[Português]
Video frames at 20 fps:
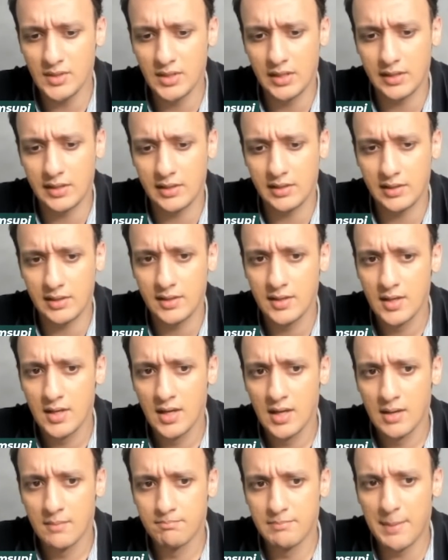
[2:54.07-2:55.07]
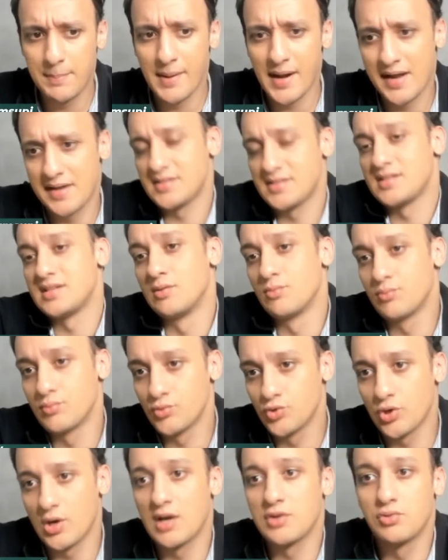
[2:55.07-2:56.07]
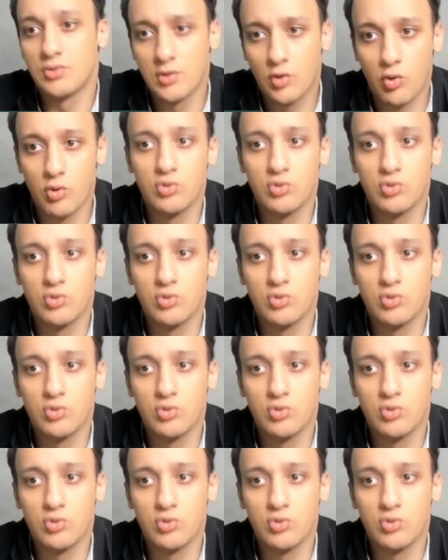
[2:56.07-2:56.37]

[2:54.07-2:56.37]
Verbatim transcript: É, me parece ser um jogador